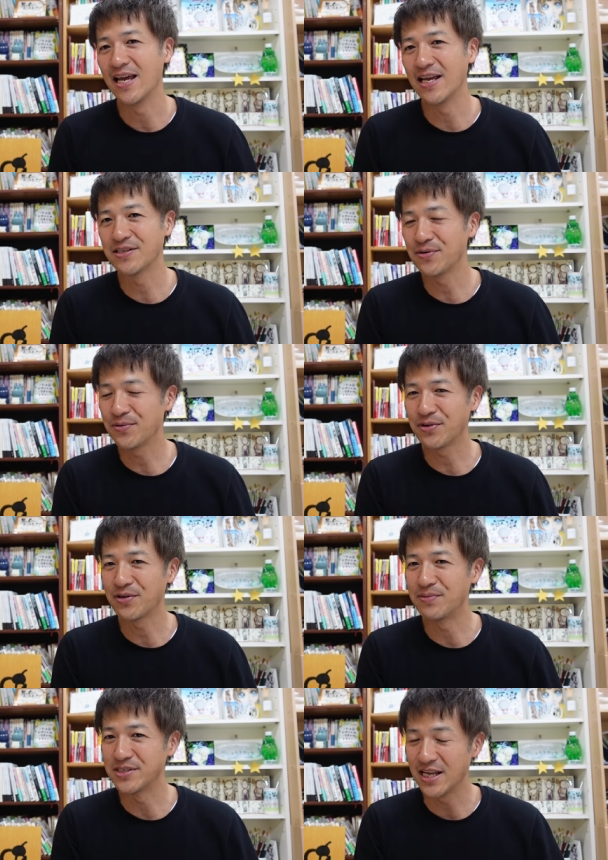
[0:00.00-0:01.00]
そういうこと
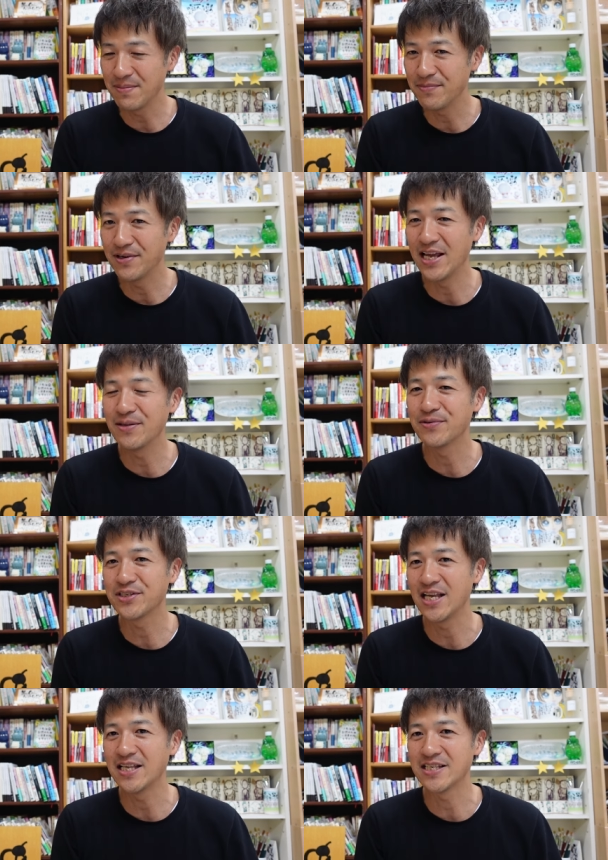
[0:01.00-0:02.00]
とも全部連動
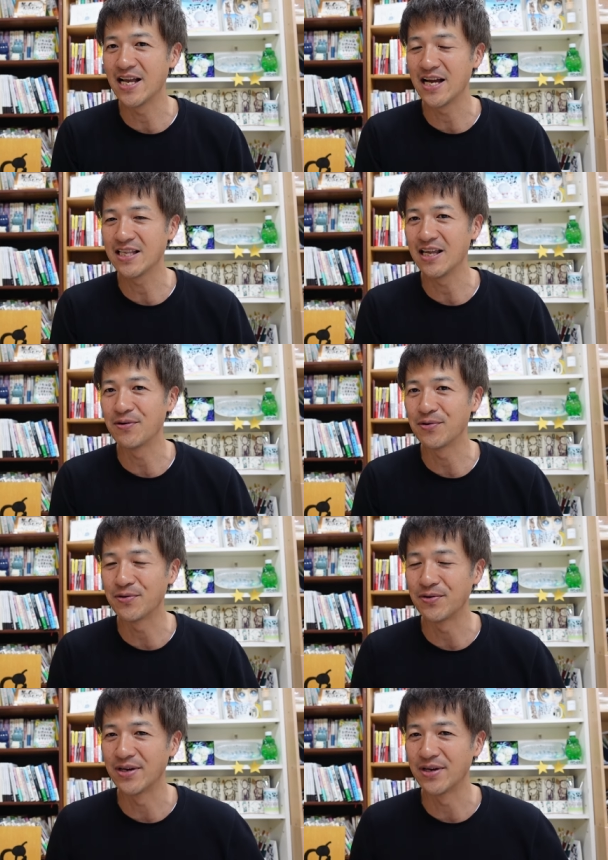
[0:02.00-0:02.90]
してつながっていること